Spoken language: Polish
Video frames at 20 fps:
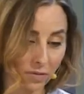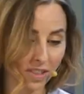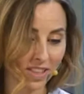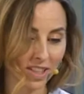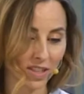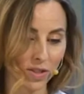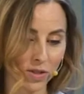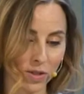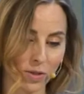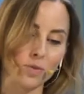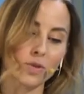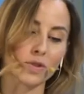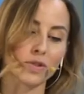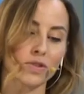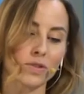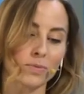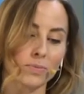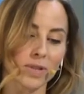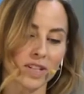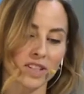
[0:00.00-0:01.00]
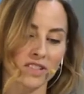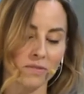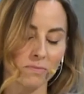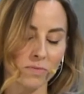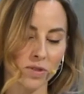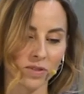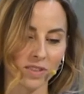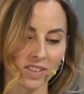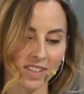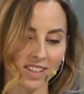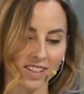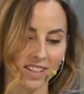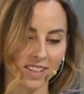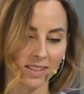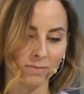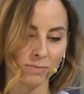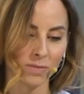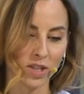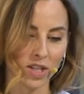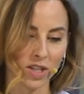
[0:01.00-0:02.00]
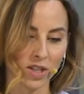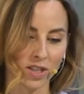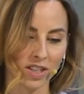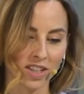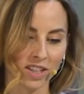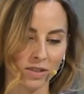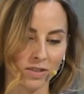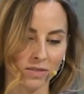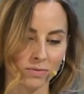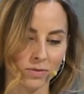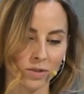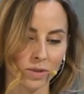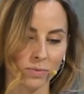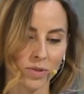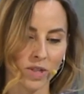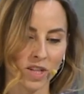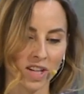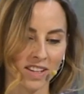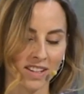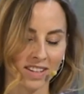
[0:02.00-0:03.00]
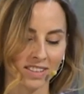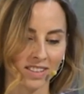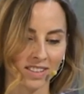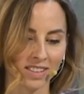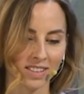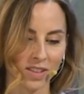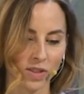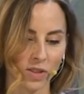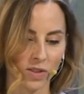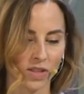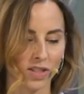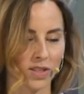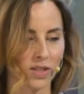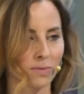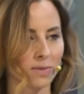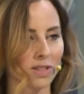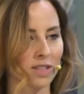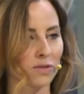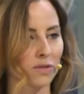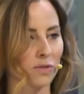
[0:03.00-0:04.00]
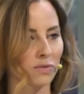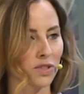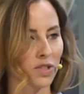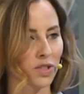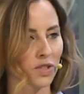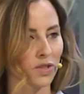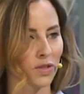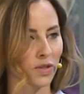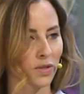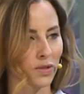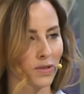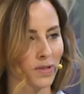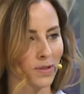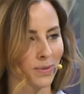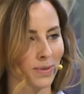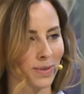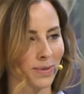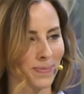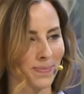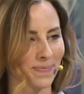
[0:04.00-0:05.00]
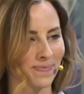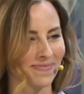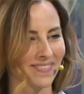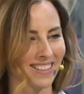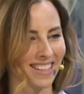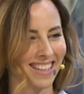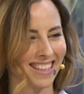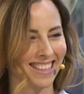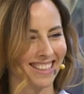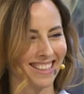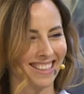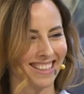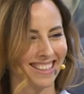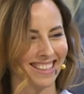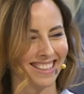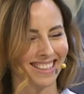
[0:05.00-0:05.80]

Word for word: widać, książki są bardzo mądre i myślę, że dają do myślenia nie tylko dzieciom, ale również dorosłym. Dorosłym, jak najbardziej.